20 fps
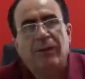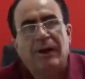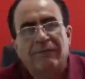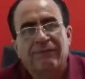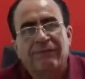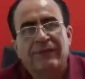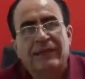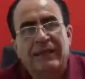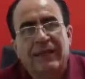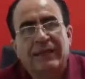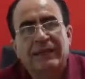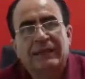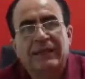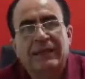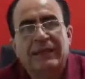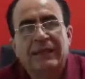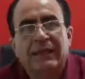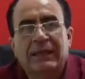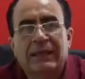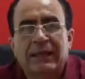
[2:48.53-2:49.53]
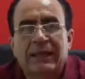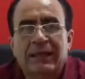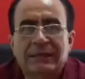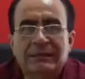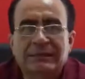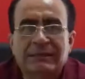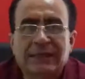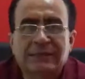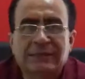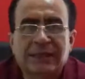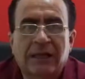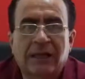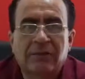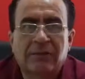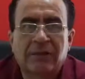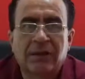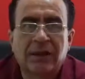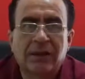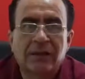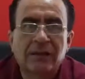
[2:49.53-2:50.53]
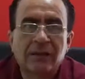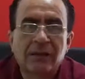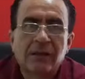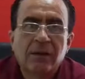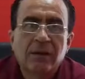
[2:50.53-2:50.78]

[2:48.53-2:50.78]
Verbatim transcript: al final de este hexagonal,